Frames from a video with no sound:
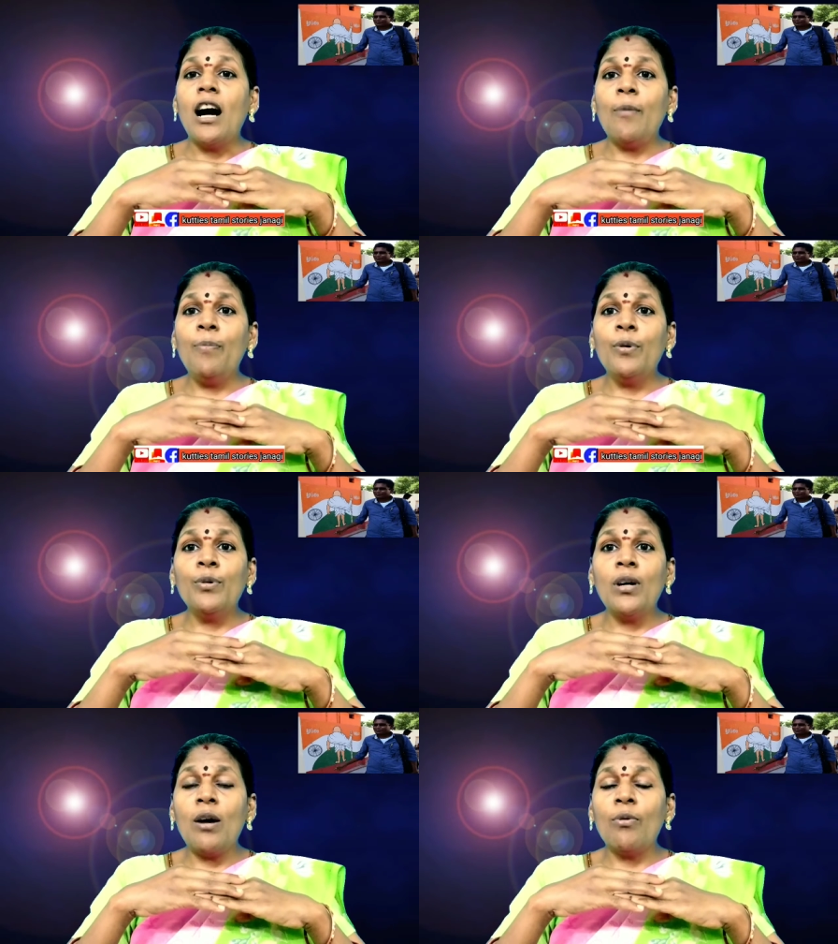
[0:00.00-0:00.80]

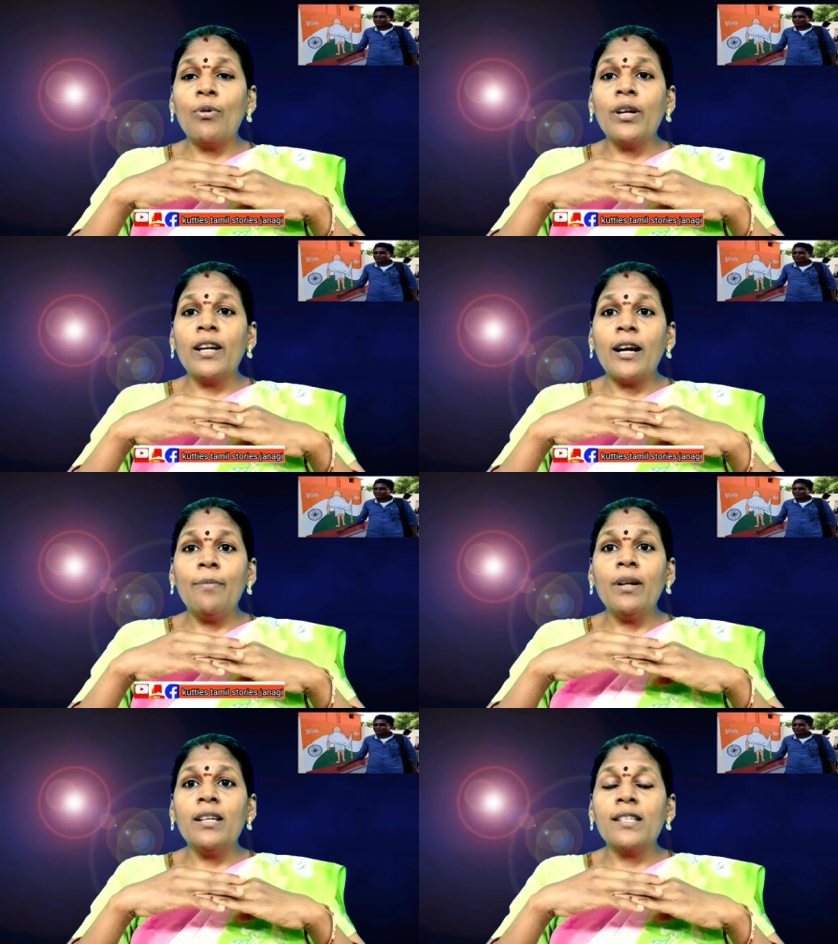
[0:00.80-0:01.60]
அப்போது அவருடைய
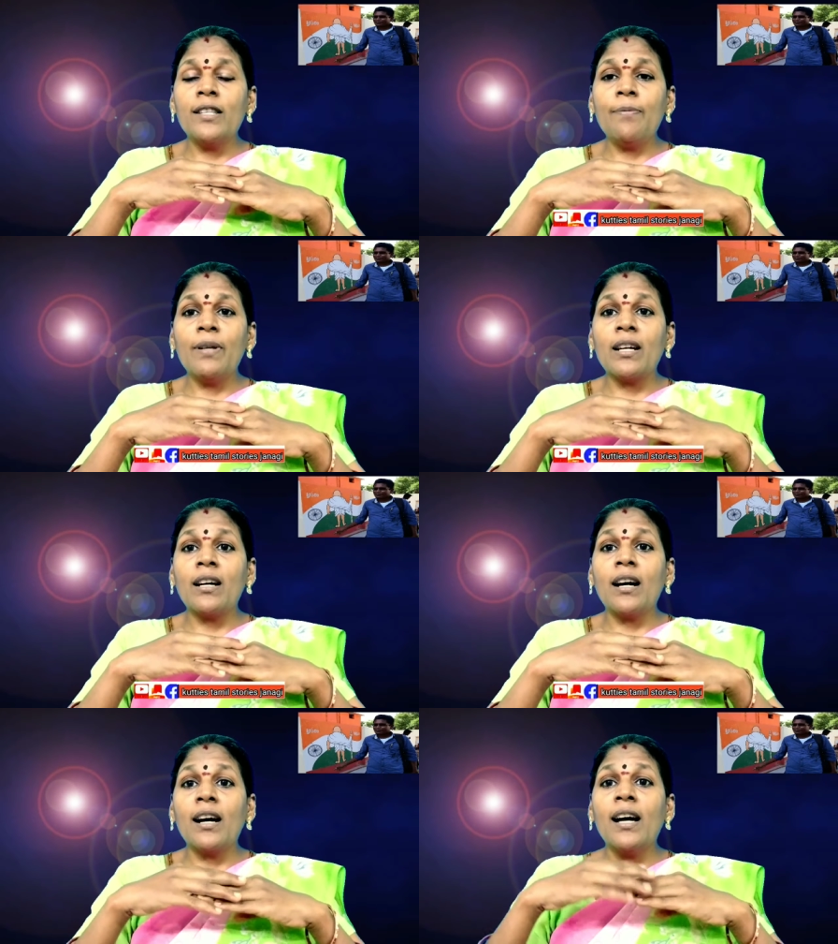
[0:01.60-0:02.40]
நண்பரை
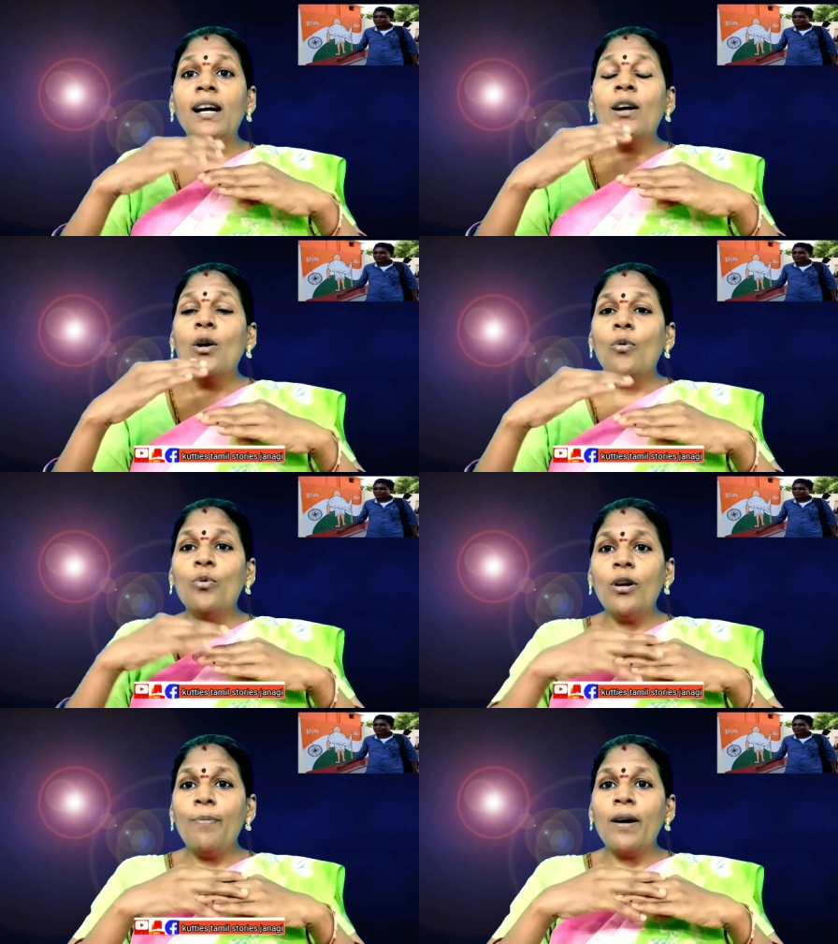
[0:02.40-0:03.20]
சந்திப்பதற்காக
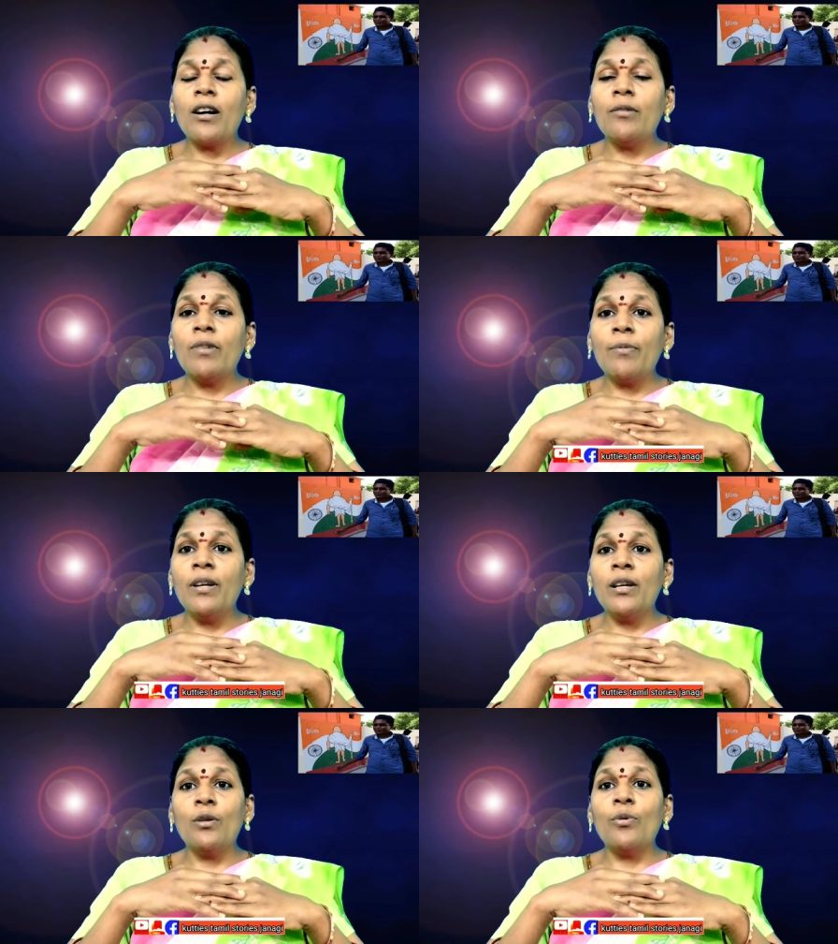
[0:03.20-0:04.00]
ஊரப்பாக்கம்
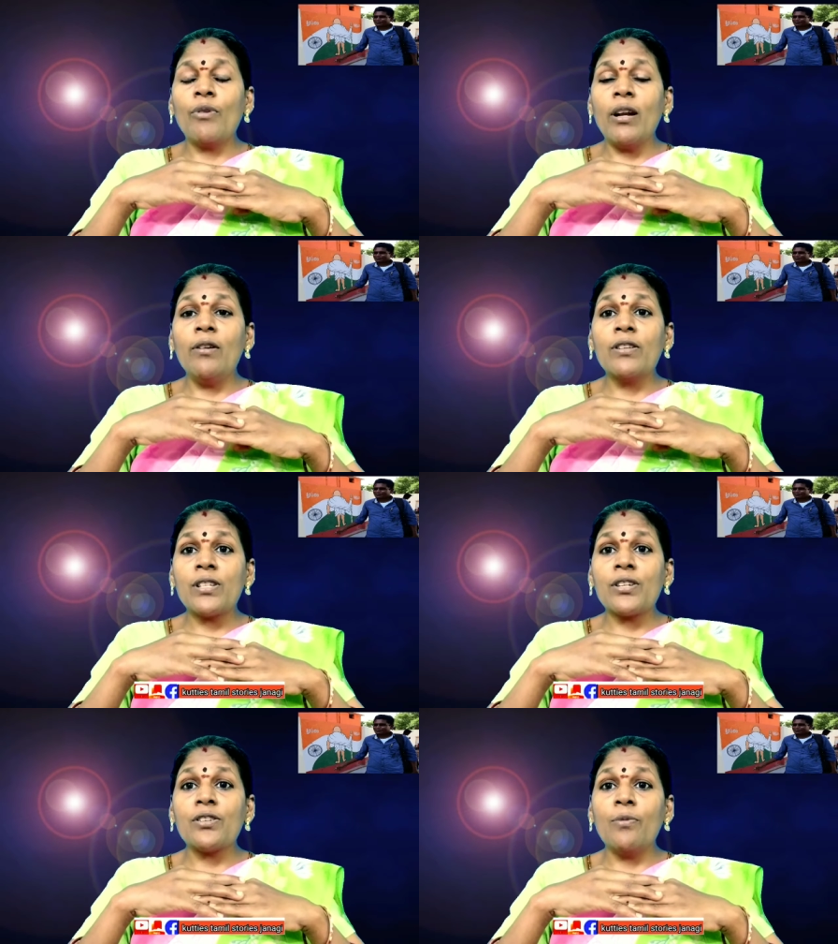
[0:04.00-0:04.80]
அப்படிங்கிற ஒரு ரயில்வே
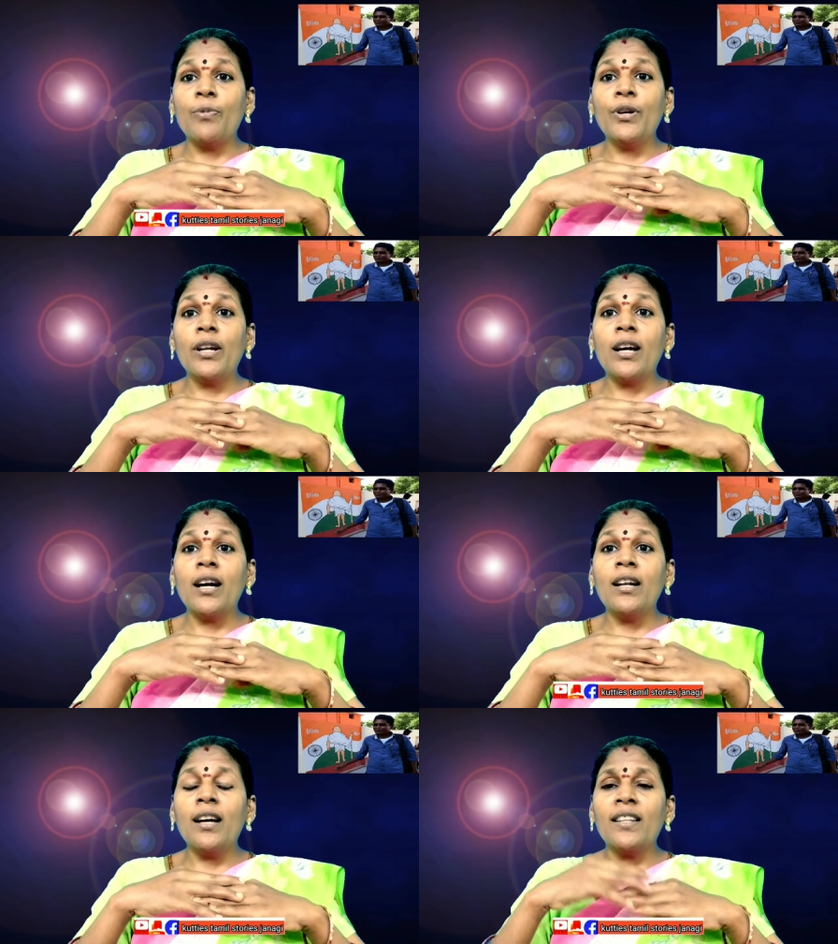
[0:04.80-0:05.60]
ஸ்டேஷனுக்கு
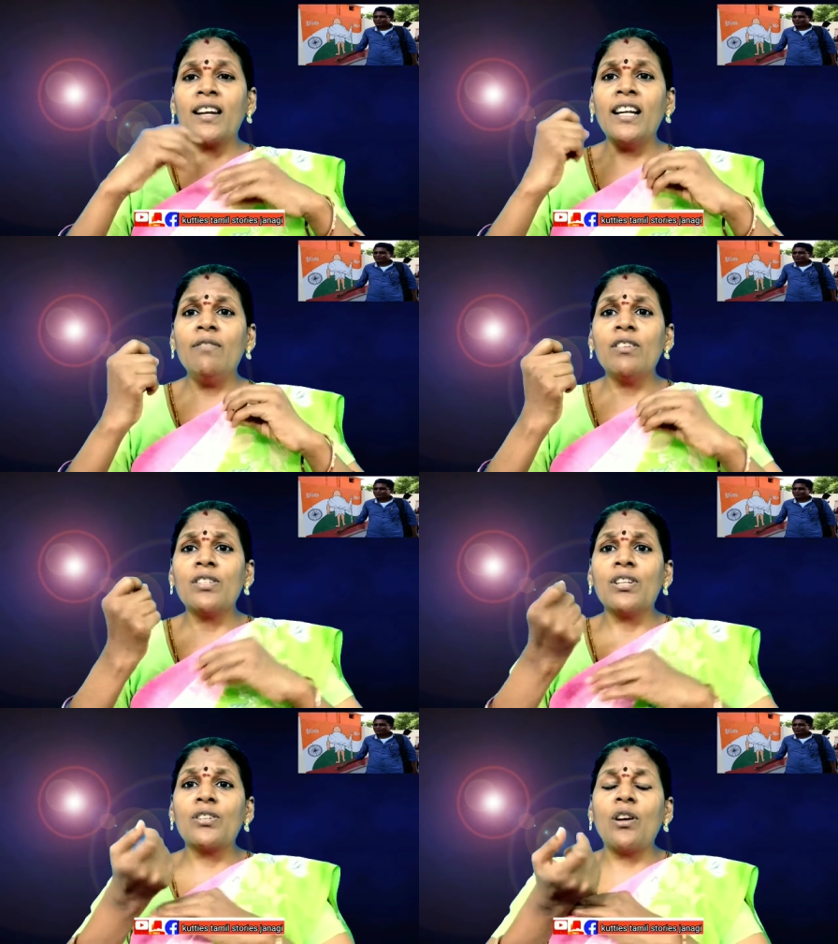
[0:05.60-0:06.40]
போயிருக்காரு அந்த ரயில்வே
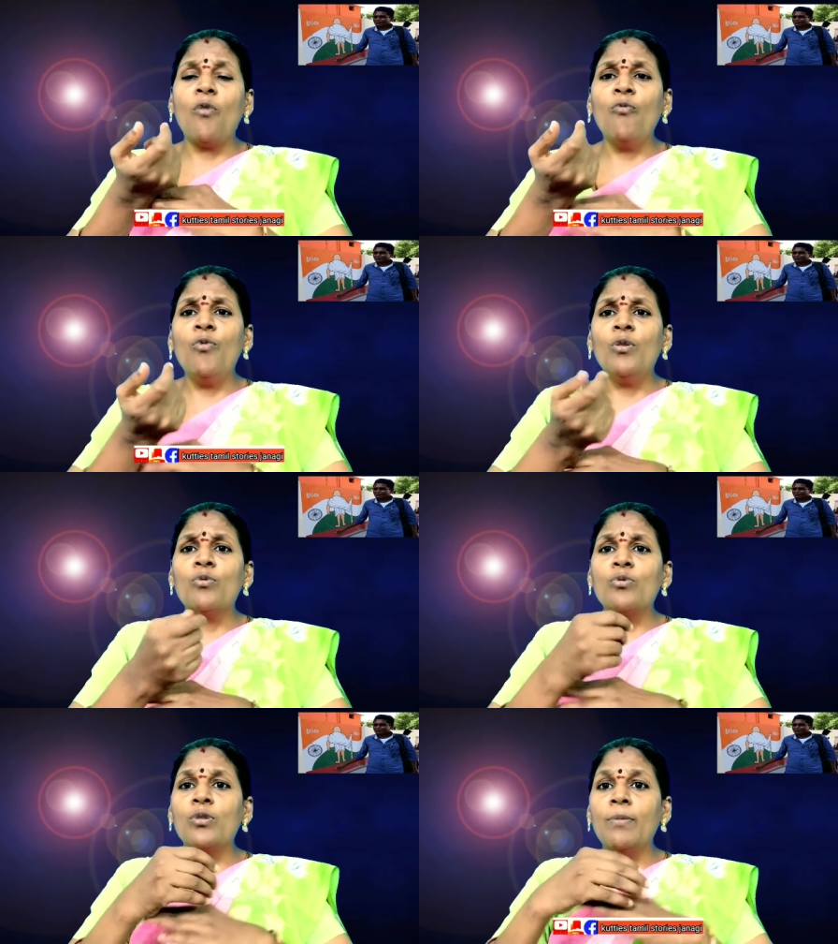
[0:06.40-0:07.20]
ஸ்டேஷன் அவ்வளோ
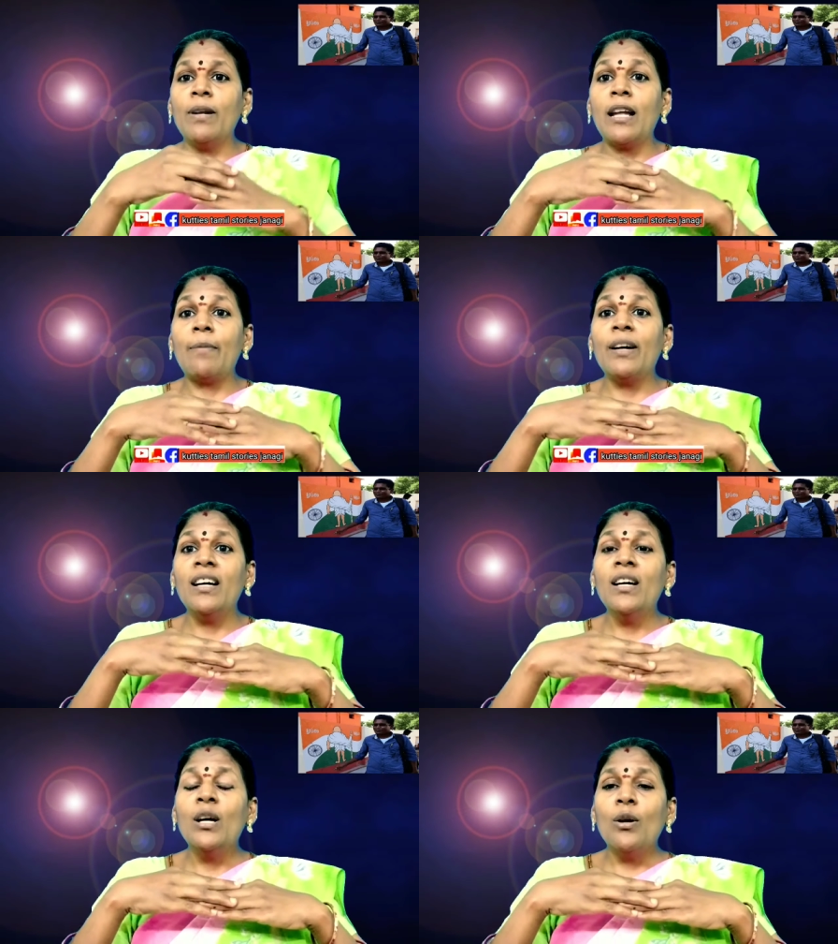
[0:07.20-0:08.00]
சுத்தம்
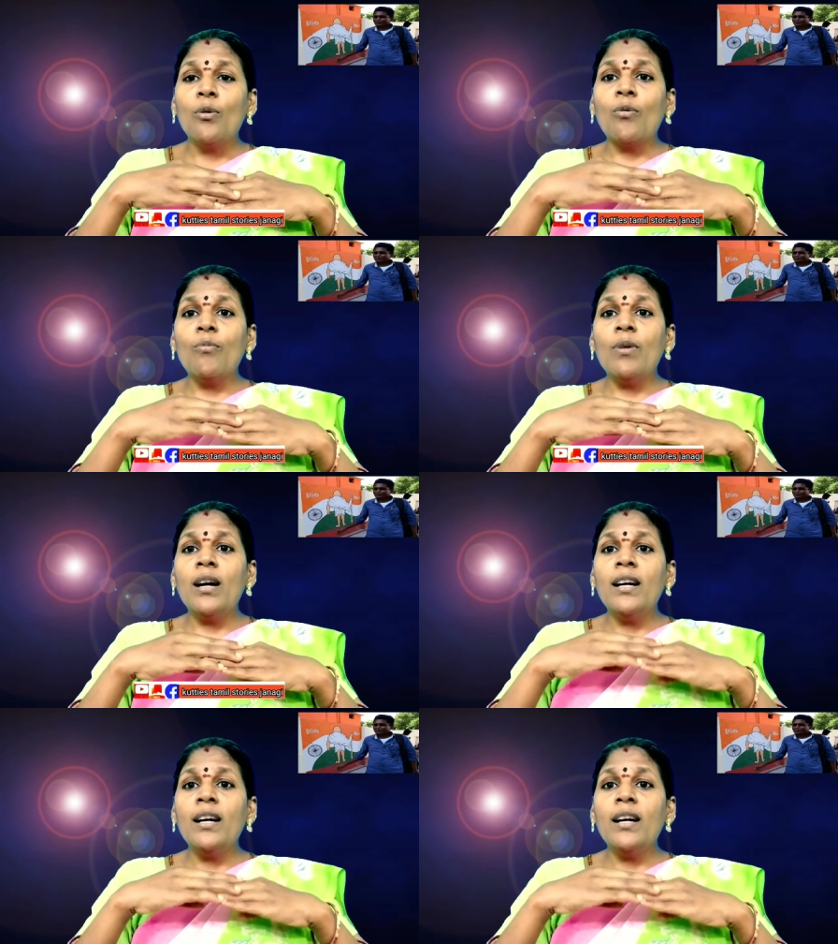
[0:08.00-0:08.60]
இல்லாமல் ரொம்ப